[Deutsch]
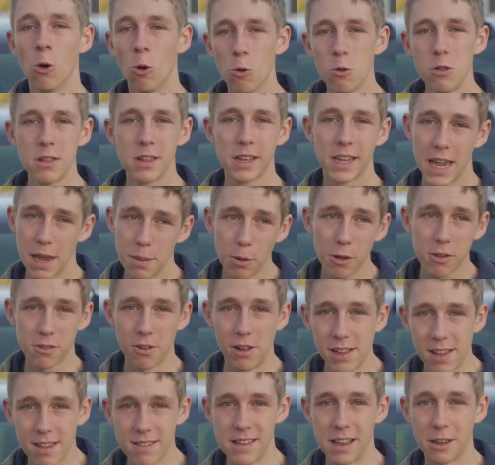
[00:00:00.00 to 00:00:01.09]
Und ein Kipper
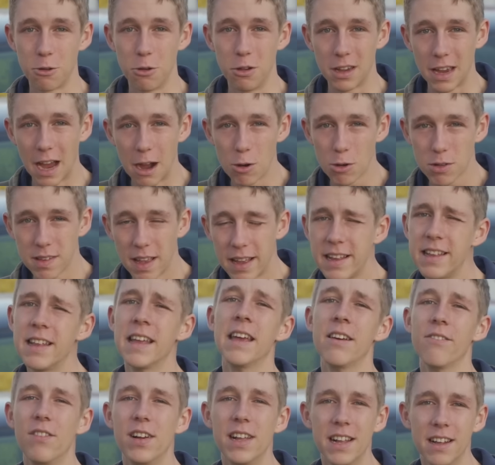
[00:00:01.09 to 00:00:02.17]
sollte es natürlich auch sein,
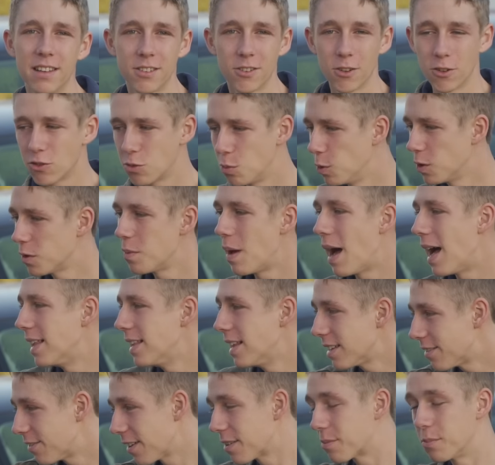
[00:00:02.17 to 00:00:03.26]
weil ansonsten muss man
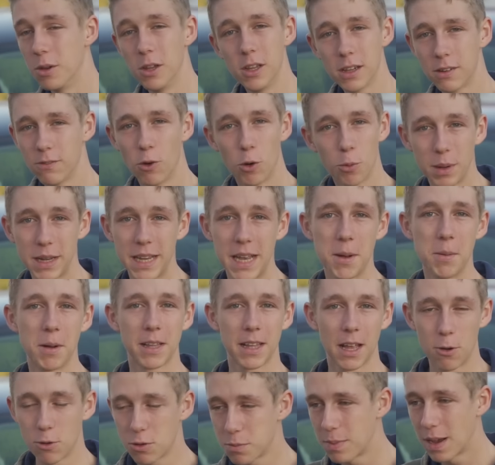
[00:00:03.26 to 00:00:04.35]
alles, was man irgendwo bei
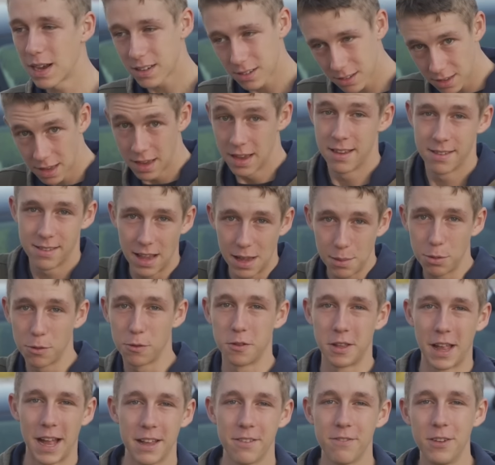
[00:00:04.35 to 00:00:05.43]
jemand rausbaggert, selber
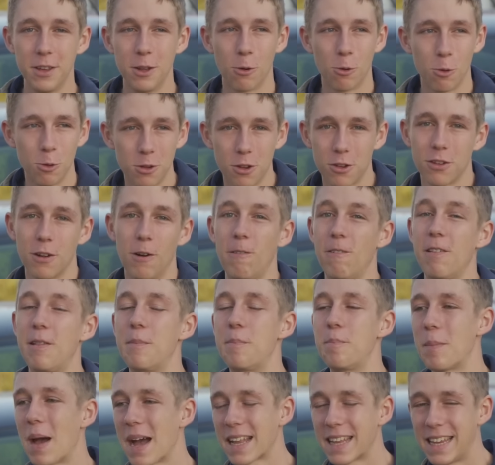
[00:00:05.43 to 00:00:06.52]
von Hand wieder runterschaufeln.
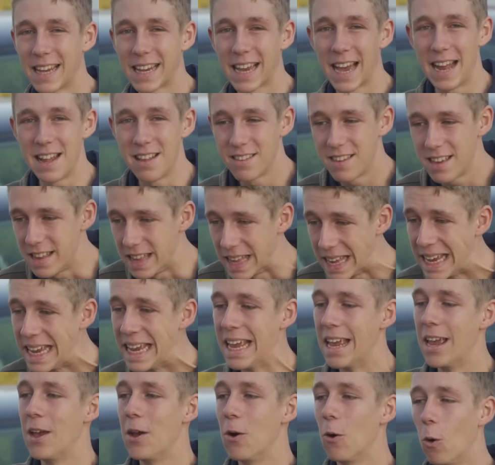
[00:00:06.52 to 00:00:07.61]
Macht ja keinen Sinn.
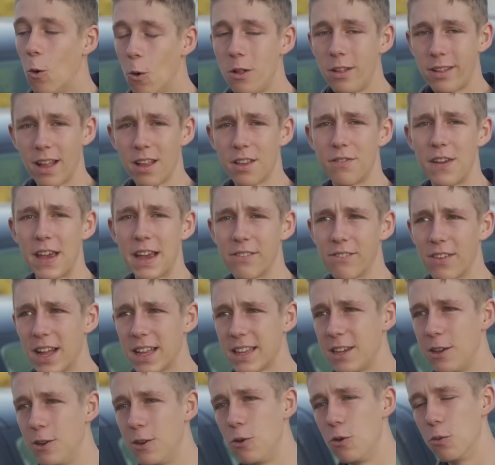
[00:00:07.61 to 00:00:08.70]
Und deswegen war
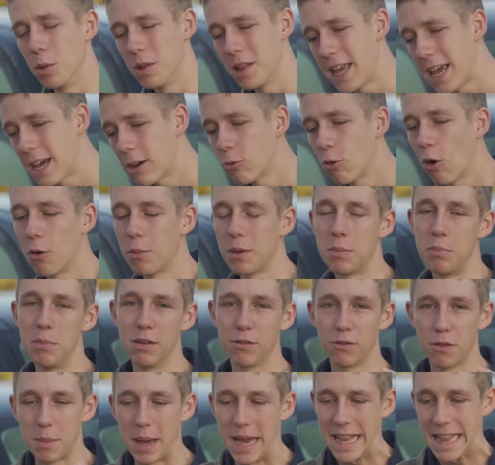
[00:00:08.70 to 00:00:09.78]
die Überlegung, ob ich
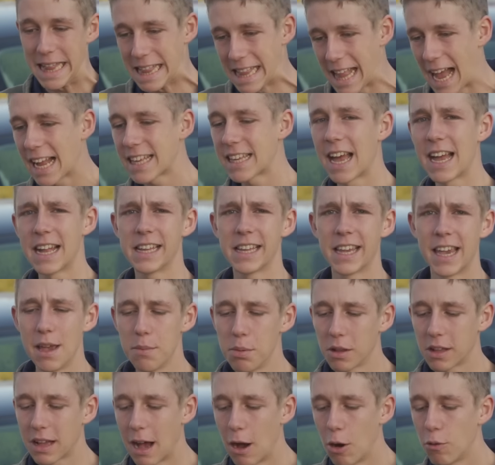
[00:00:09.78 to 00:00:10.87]
mir für meinen Lada einen
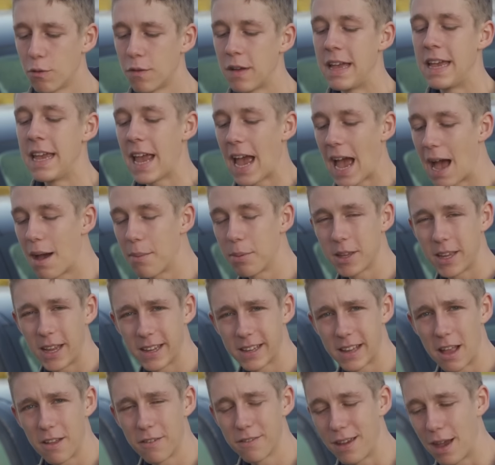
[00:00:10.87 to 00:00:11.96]
Kieper kaufe, aber
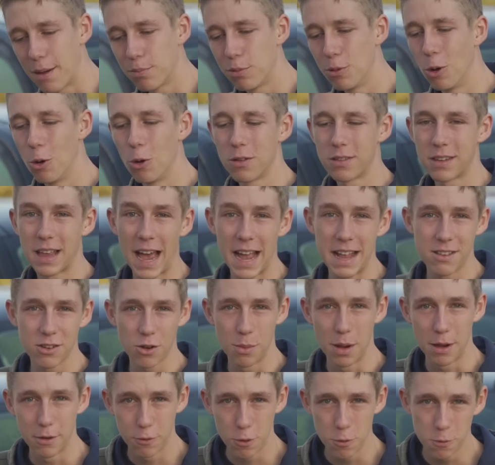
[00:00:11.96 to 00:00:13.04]
der darf ja bloß
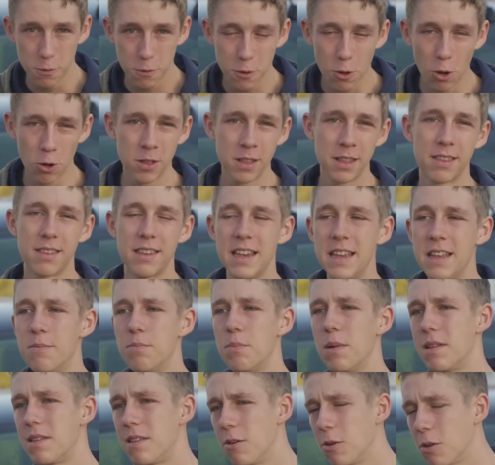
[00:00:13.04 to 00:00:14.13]
1,5 Tonnen ziehen,
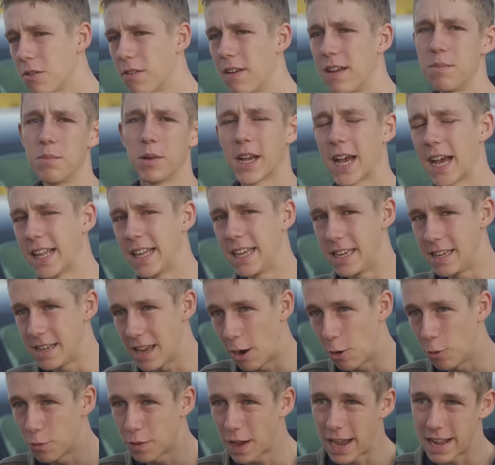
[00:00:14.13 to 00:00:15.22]
beziehungsweise man kann ihn
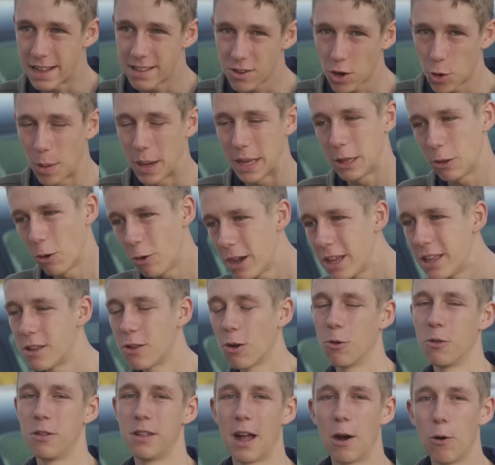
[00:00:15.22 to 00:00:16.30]
auf 1,9
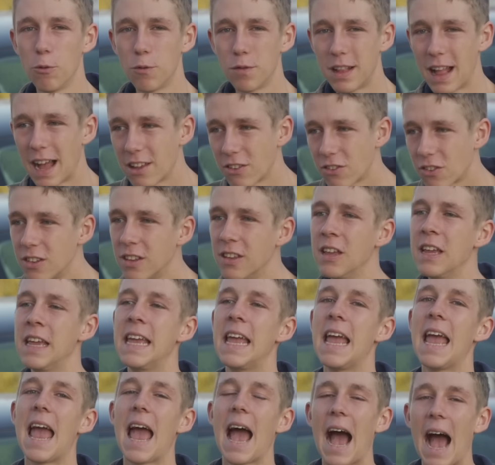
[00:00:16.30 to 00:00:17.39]
Tonnen auflasten
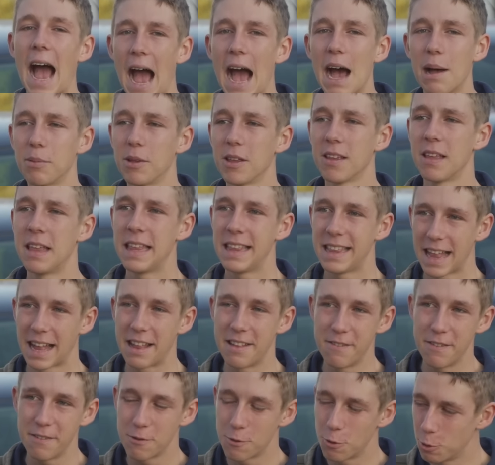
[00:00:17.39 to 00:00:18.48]
aber
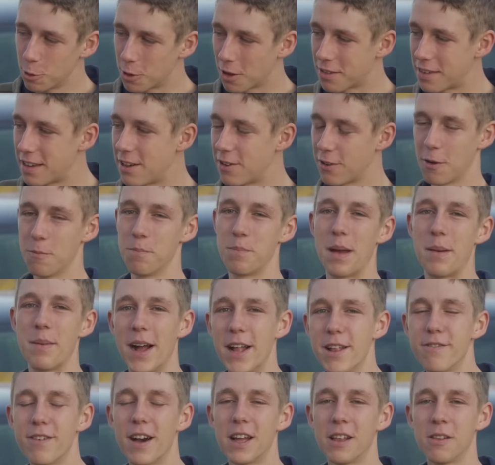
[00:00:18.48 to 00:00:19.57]
dann tut er sich schon beim
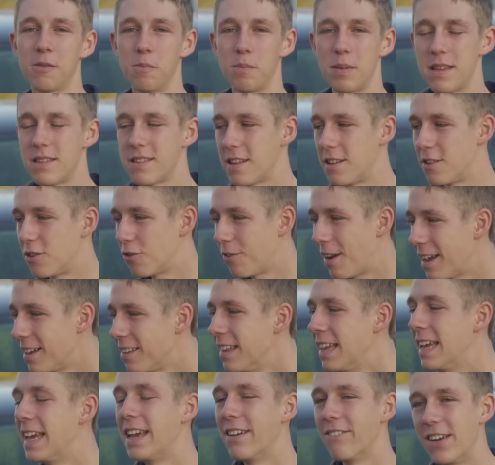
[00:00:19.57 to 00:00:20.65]
Anfahren ein bisschen schwer,
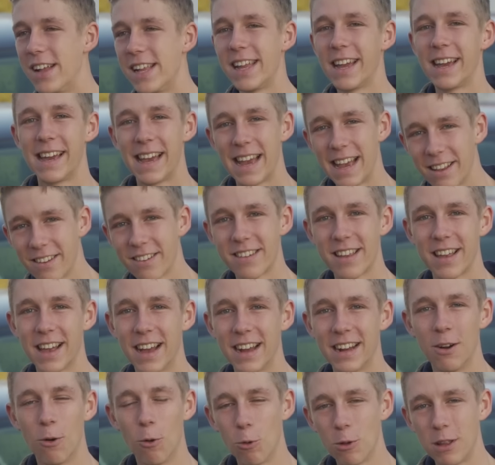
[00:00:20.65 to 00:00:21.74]
weil der erste
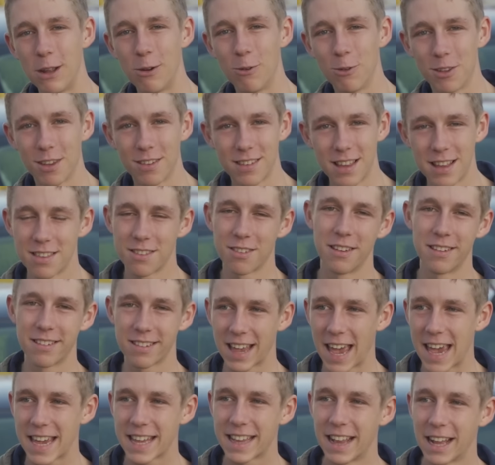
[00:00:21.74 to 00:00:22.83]
Gang ohne Untersetzung
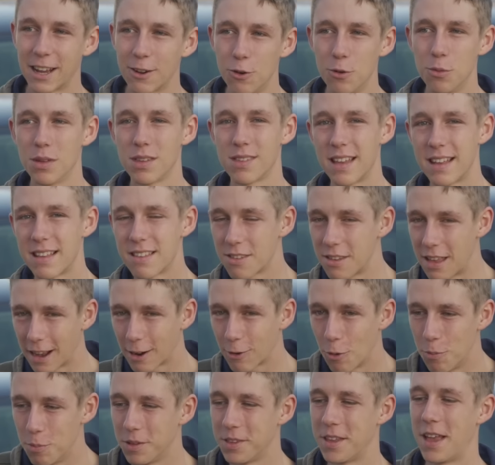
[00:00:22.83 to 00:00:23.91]
ist recht lang übersetzt, und da
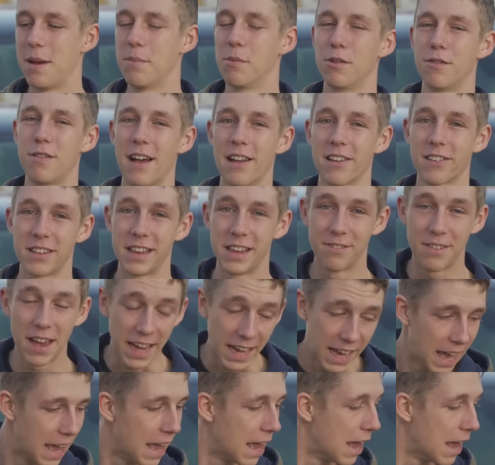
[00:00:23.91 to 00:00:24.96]
kommt man immer fast nicht weg.